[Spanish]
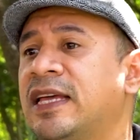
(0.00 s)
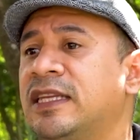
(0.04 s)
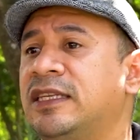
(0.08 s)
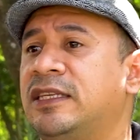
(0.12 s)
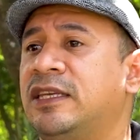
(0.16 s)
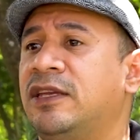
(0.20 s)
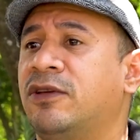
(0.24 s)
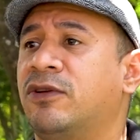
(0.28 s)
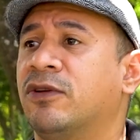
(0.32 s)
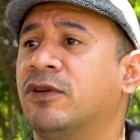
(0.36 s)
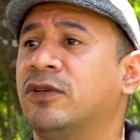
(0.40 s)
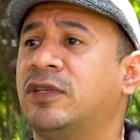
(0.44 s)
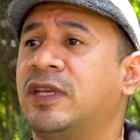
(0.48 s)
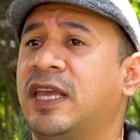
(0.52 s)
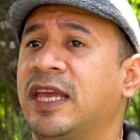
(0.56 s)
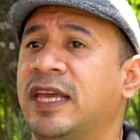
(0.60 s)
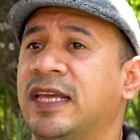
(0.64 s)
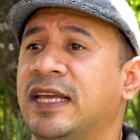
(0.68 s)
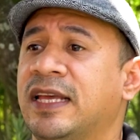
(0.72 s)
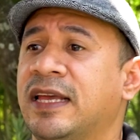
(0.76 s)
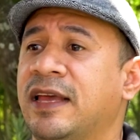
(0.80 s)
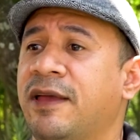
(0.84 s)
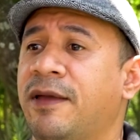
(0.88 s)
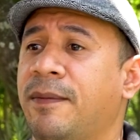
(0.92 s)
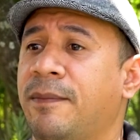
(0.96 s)
chicos
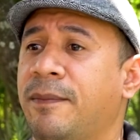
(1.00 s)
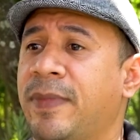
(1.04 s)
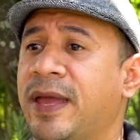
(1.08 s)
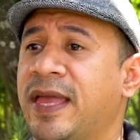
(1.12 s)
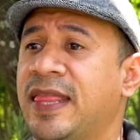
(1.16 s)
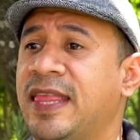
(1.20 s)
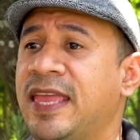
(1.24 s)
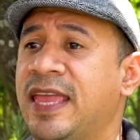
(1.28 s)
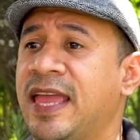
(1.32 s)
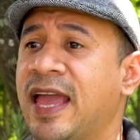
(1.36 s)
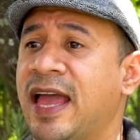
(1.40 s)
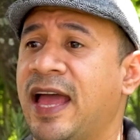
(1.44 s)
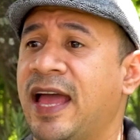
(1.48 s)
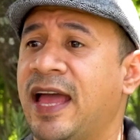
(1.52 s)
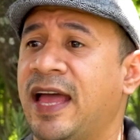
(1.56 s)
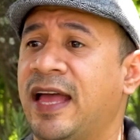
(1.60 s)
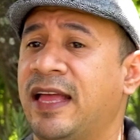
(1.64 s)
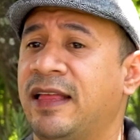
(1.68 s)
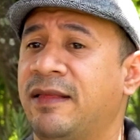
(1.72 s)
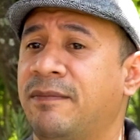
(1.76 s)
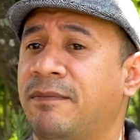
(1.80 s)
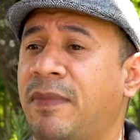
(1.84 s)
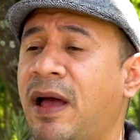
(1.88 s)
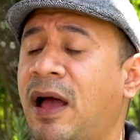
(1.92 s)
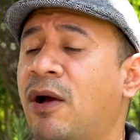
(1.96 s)
que
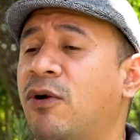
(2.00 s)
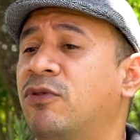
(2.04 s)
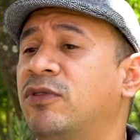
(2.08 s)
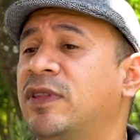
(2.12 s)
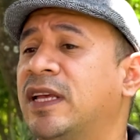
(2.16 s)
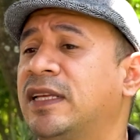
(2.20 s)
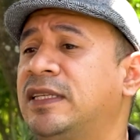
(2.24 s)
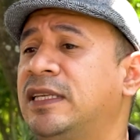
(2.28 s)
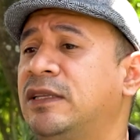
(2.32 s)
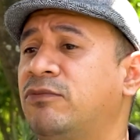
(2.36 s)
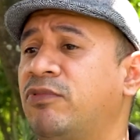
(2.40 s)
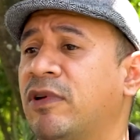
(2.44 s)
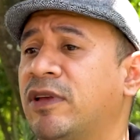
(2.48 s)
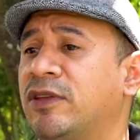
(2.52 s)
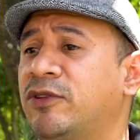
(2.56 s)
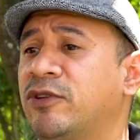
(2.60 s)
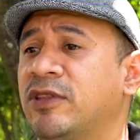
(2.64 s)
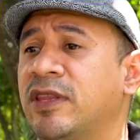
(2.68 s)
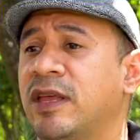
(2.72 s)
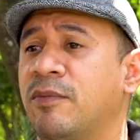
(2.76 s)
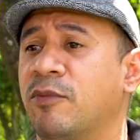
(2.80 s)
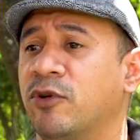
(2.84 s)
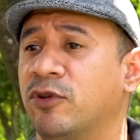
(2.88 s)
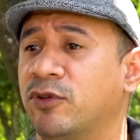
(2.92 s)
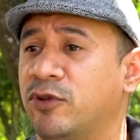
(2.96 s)
venían bajo una
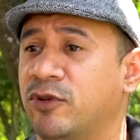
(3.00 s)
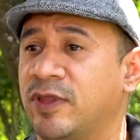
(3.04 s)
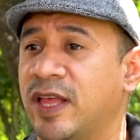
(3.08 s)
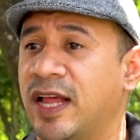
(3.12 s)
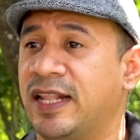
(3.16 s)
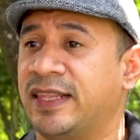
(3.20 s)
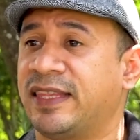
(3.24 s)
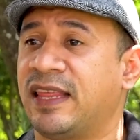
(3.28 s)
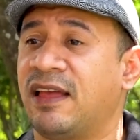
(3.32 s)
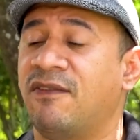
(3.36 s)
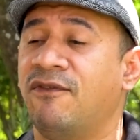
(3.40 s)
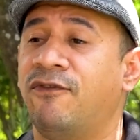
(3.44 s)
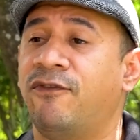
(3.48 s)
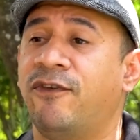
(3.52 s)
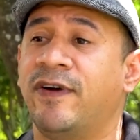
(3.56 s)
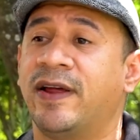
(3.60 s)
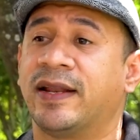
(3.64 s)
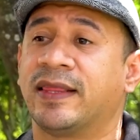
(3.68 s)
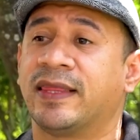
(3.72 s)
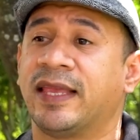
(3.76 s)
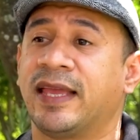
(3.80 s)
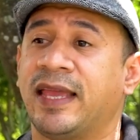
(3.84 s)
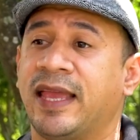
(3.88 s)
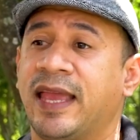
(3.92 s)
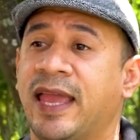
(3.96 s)
situación emocional tan
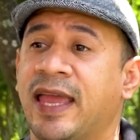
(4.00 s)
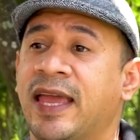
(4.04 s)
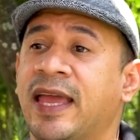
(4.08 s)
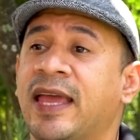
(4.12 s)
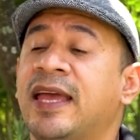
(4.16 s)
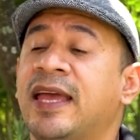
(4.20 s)
fuerte que